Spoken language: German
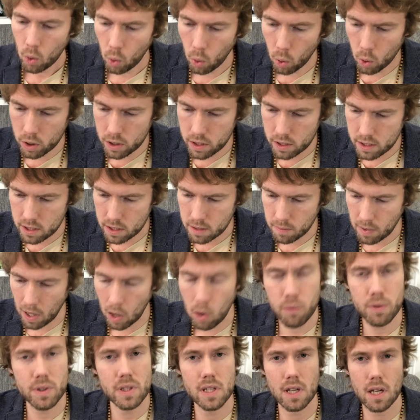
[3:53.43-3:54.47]
Und ähm,
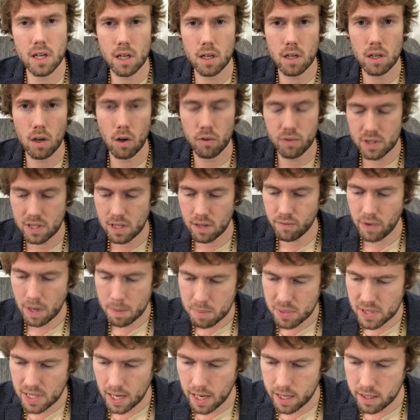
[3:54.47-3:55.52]
auf, dieser, auf dieser
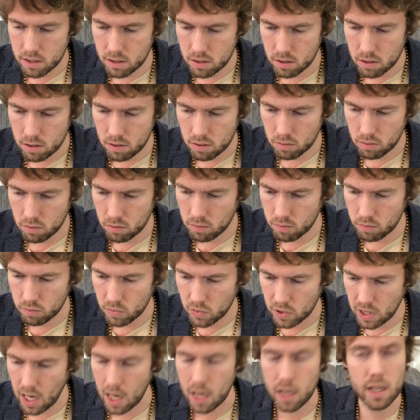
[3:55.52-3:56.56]
Webseite
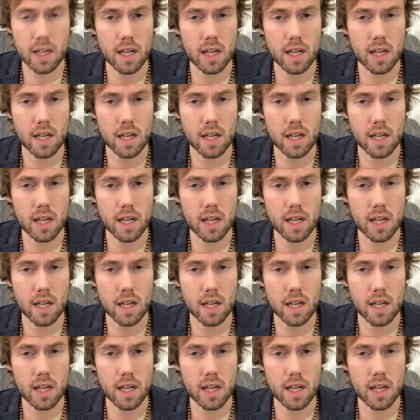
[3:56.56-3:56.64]
ähm, ja,